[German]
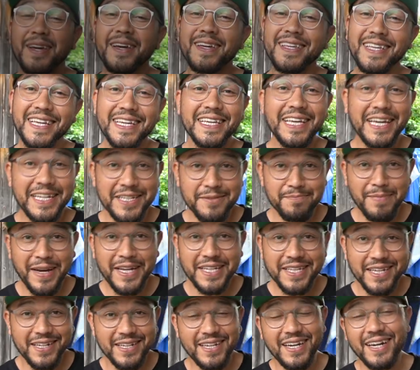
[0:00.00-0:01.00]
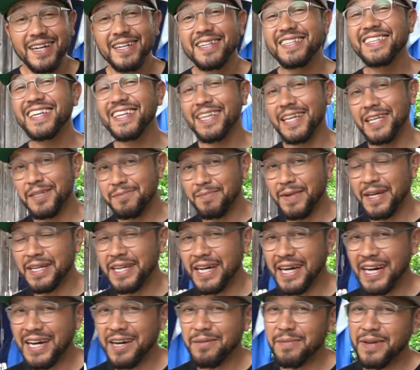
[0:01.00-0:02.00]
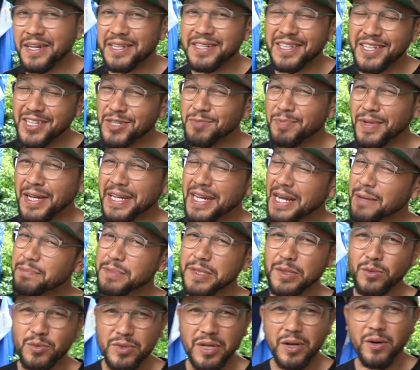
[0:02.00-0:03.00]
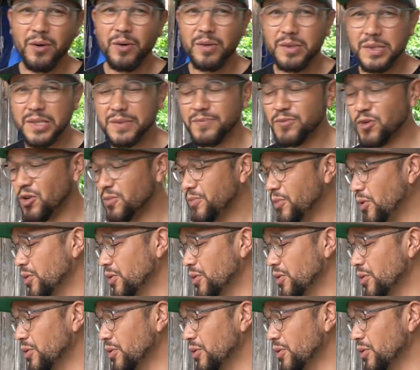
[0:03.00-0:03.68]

Ihr kennt meinen Kanal, ihr kennt meine Arbeit, ich bin ein absoluter Holzwurm